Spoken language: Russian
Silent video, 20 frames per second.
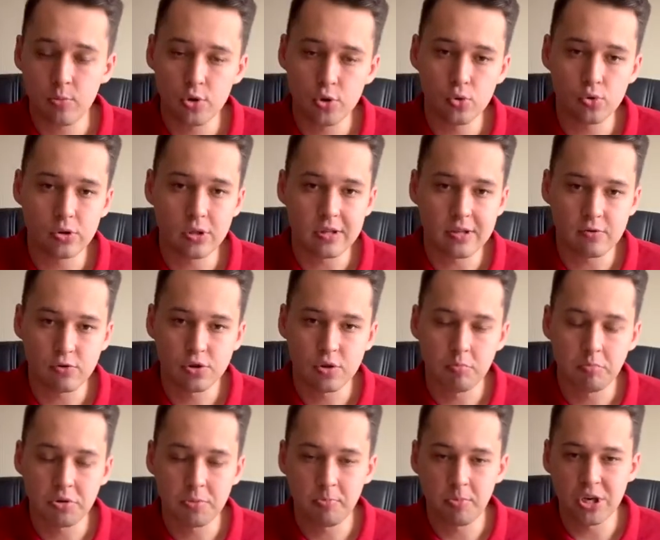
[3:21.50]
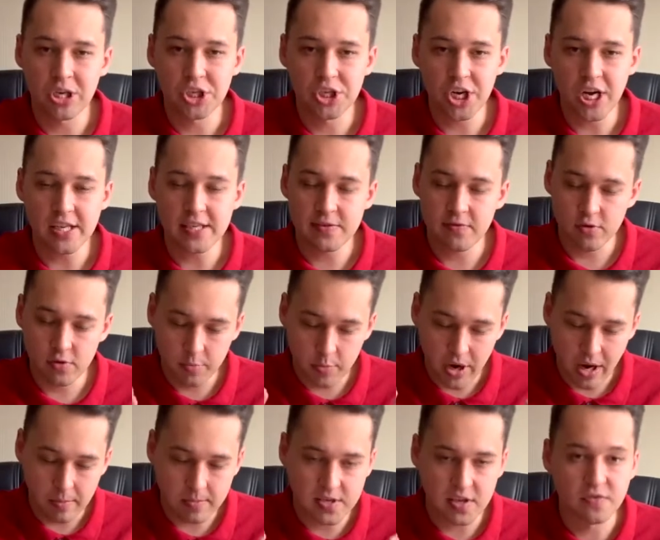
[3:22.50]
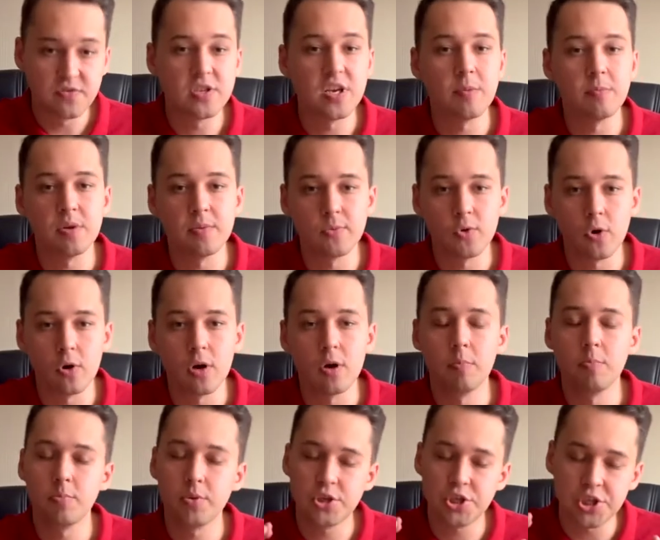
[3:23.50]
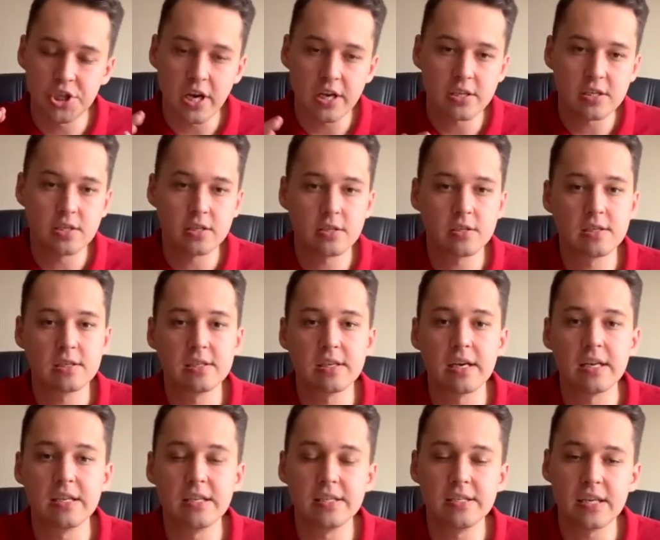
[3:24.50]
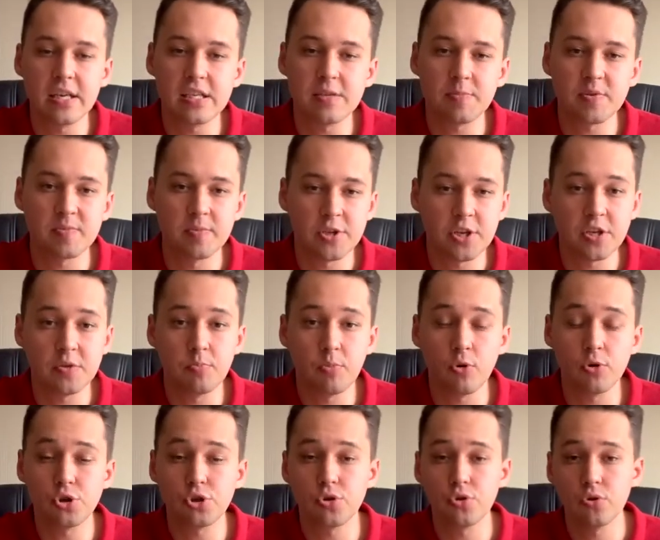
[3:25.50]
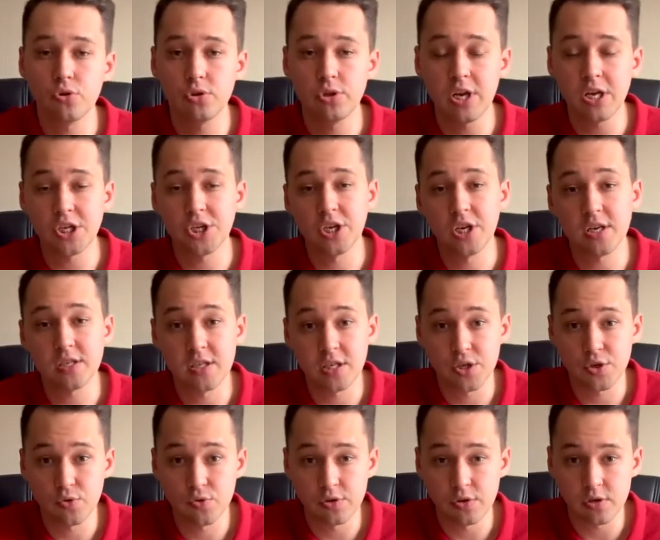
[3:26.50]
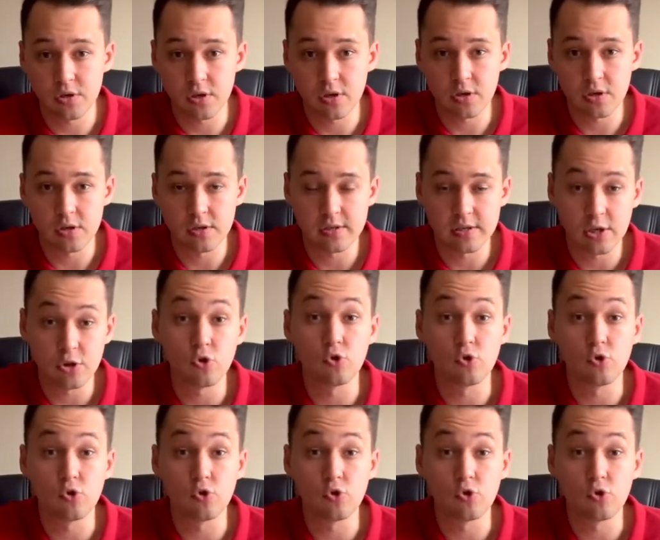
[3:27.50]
минут для того, чтобы полежать, вот прям совсем немного, почитать э, социальные сети, посмотреть почту, и дальше я сажусь э, за